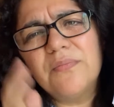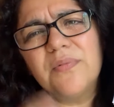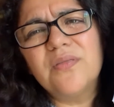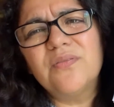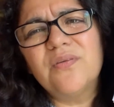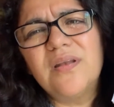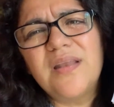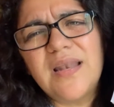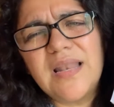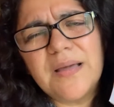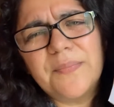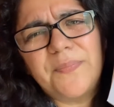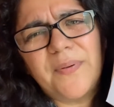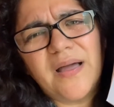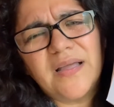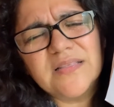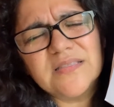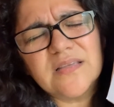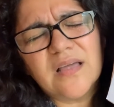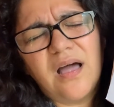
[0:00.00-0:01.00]
me duele la
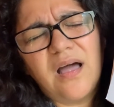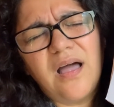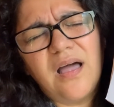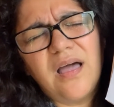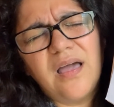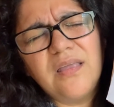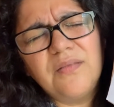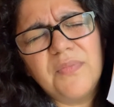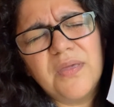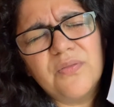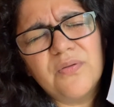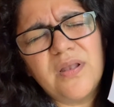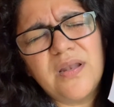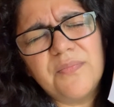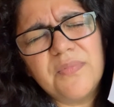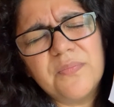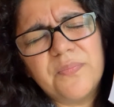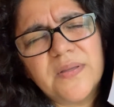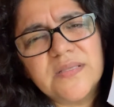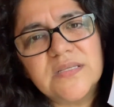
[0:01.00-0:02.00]
panza, ay, me duele
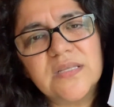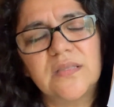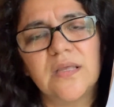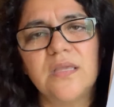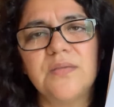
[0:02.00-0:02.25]
mi pancita.